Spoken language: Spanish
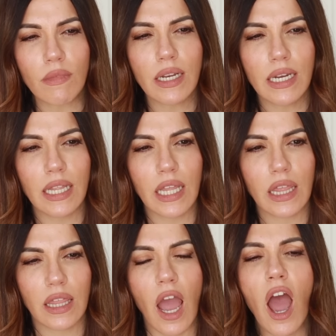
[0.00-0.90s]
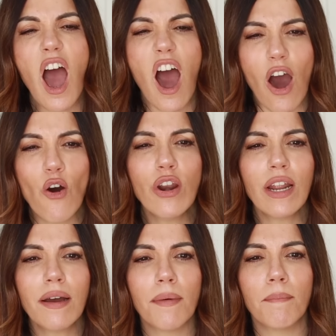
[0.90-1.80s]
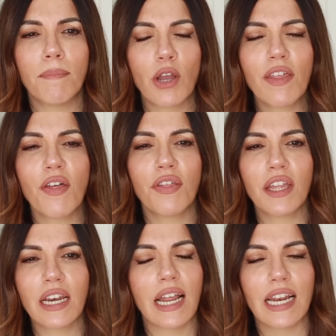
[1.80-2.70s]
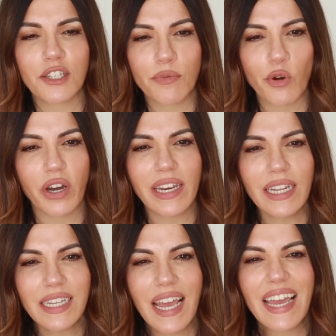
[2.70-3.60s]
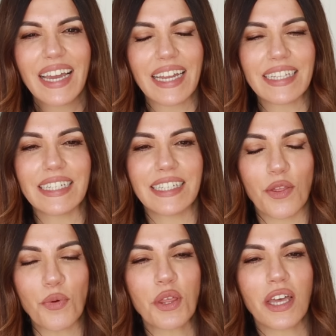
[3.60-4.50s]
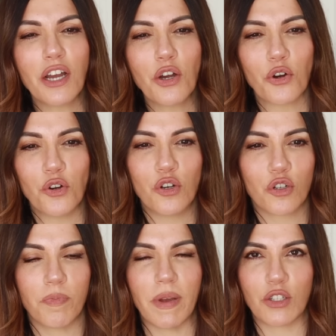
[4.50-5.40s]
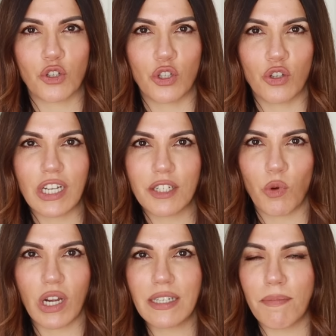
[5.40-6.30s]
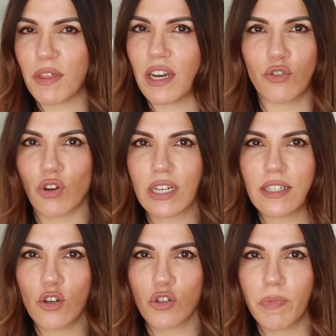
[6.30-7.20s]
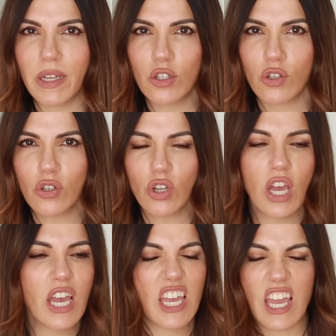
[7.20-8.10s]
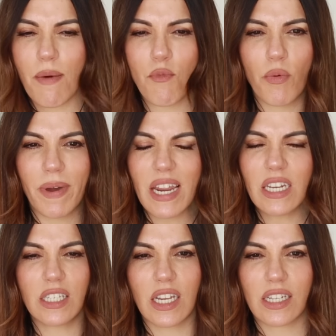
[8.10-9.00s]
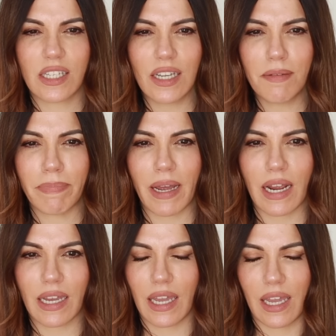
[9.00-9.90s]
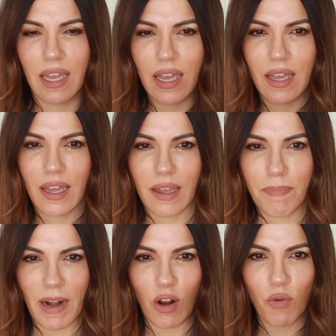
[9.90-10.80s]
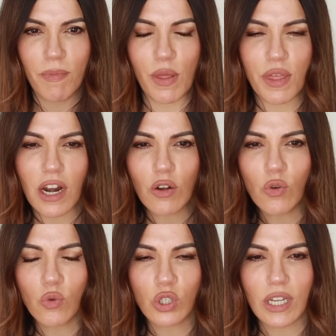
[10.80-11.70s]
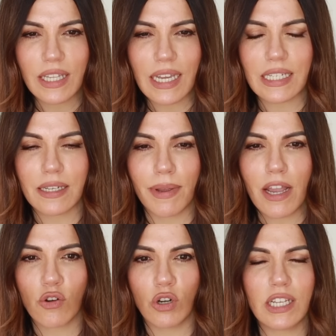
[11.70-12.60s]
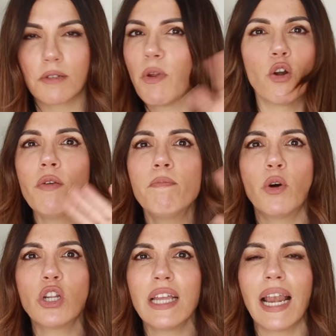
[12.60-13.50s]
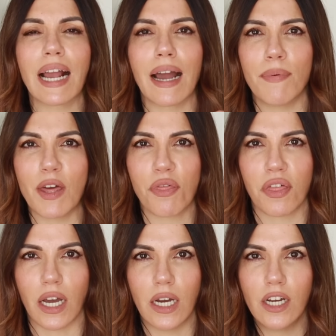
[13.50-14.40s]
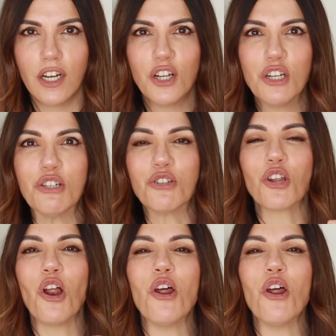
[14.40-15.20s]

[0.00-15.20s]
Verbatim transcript: le dice, ahora voy a decirle a las mujeres que te seduzcan con los pechos. Entonces las mujeres empiezan a tocarse los pechos y a moverse así para que eh, para convencer al concursante de que se vayan con ellas, pero no importa la cabeza. Solo